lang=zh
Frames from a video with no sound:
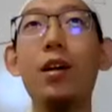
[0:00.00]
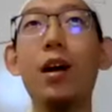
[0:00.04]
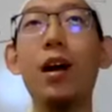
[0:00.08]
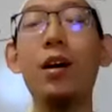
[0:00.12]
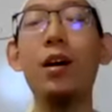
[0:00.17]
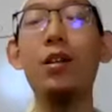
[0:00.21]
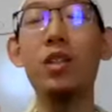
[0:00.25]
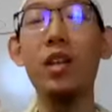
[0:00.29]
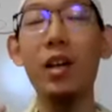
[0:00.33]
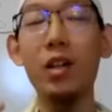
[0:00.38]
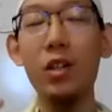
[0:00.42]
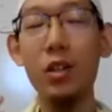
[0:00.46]

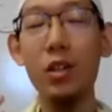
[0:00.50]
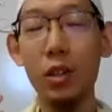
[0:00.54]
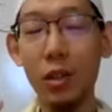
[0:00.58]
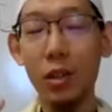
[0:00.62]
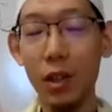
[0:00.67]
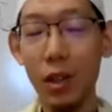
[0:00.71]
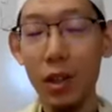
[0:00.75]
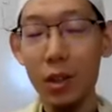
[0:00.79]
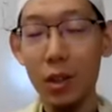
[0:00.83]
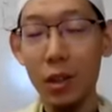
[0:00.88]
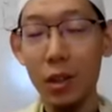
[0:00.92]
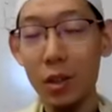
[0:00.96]
啊，虔
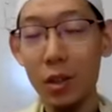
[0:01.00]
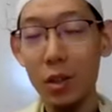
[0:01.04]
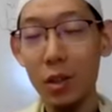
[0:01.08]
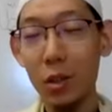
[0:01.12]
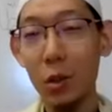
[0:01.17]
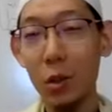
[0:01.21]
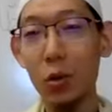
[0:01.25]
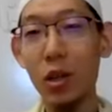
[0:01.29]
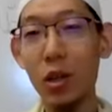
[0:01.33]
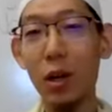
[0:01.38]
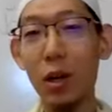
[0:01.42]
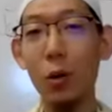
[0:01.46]
诚的这个
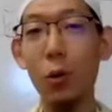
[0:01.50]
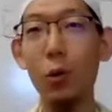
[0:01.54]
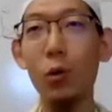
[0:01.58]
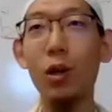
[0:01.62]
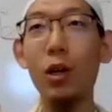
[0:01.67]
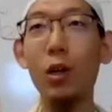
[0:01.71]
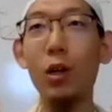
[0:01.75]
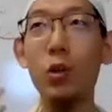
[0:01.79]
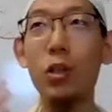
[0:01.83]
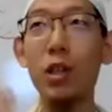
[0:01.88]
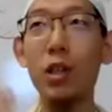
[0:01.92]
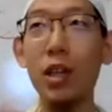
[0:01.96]
祈求忏
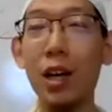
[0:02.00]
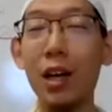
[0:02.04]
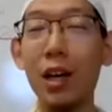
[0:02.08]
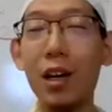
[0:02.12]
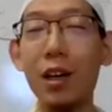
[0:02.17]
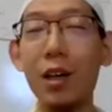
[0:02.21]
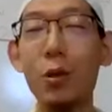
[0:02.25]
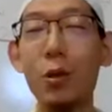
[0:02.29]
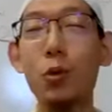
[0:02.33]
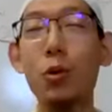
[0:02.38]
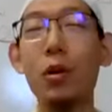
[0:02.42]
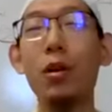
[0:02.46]
悔，流着眼
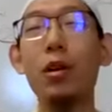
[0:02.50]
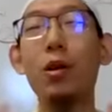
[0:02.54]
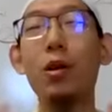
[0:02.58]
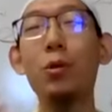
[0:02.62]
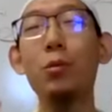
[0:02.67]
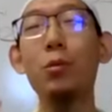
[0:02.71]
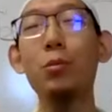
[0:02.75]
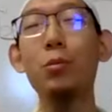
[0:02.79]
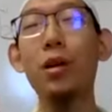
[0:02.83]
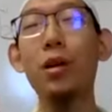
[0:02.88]
泪说，